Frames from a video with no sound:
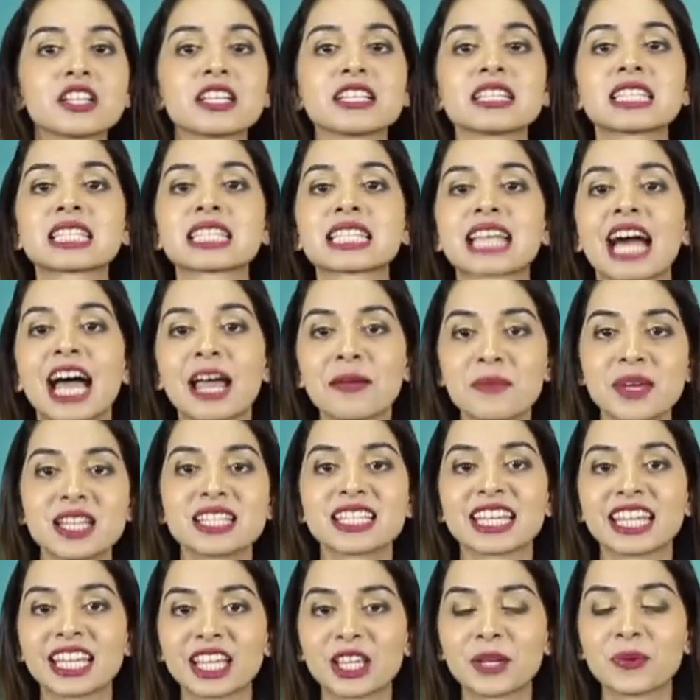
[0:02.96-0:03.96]
ही
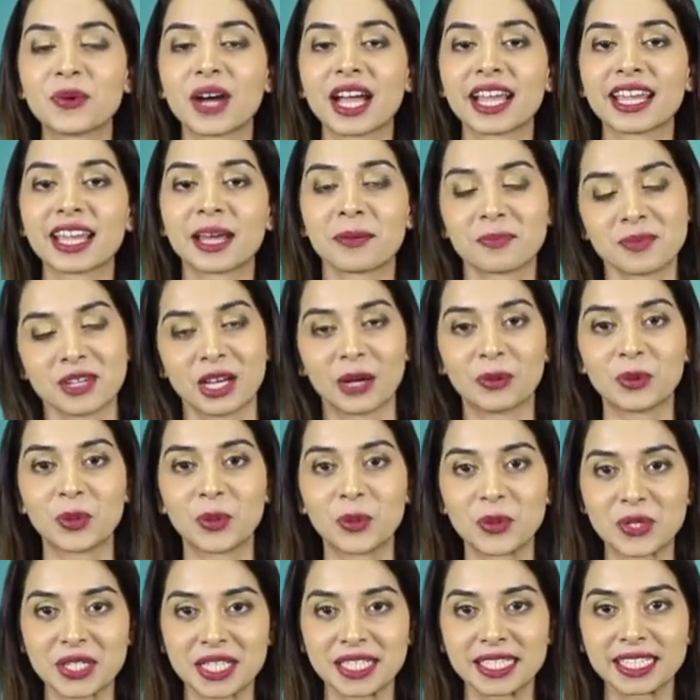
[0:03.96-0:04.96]
स्काईमेट ए क्यू आई ऐप
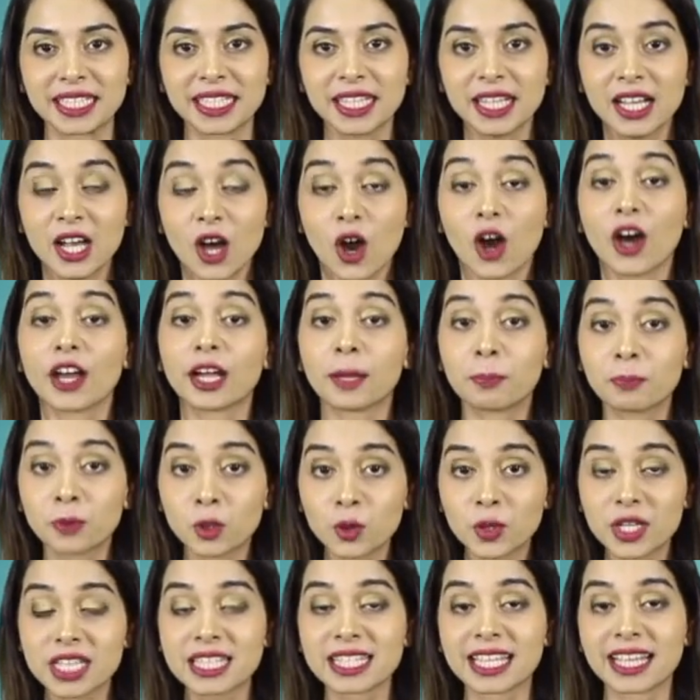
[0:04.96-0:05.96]
डाउनलोड करें और
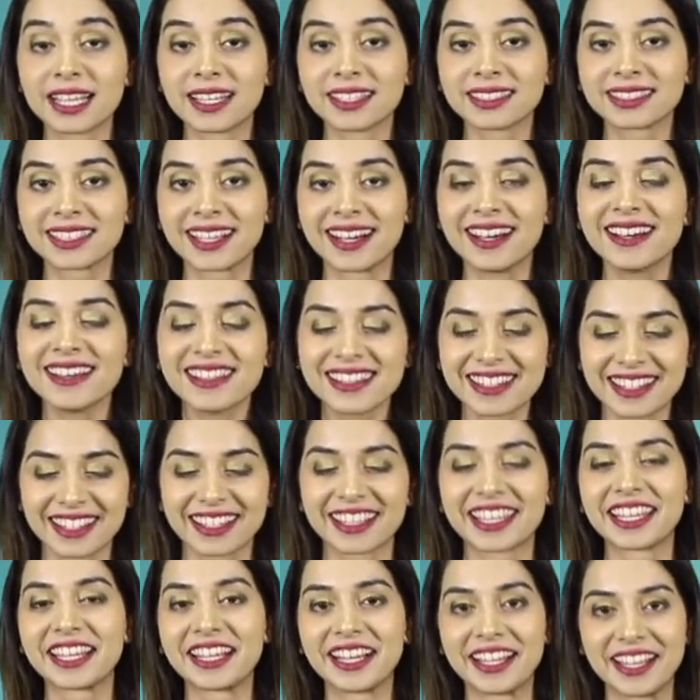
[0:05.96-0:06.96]
अपनों की सेहत का
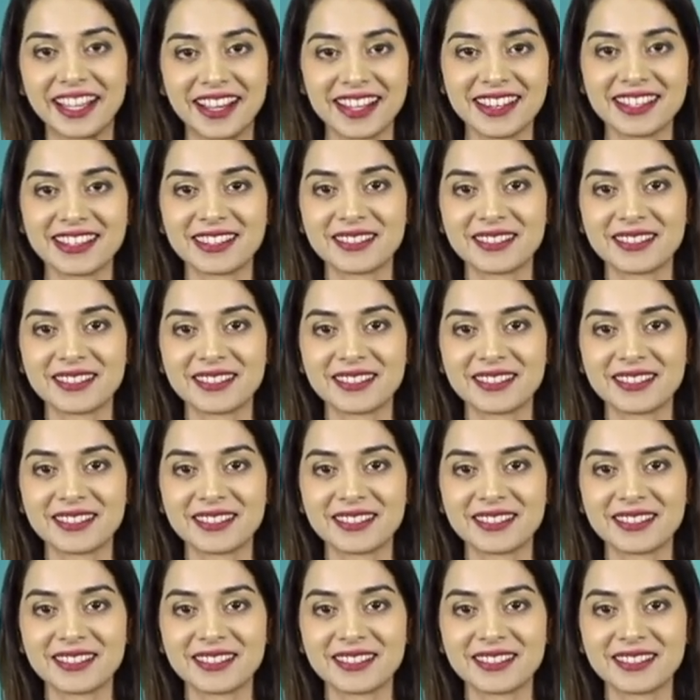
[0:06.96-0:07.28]
रखें ख्याल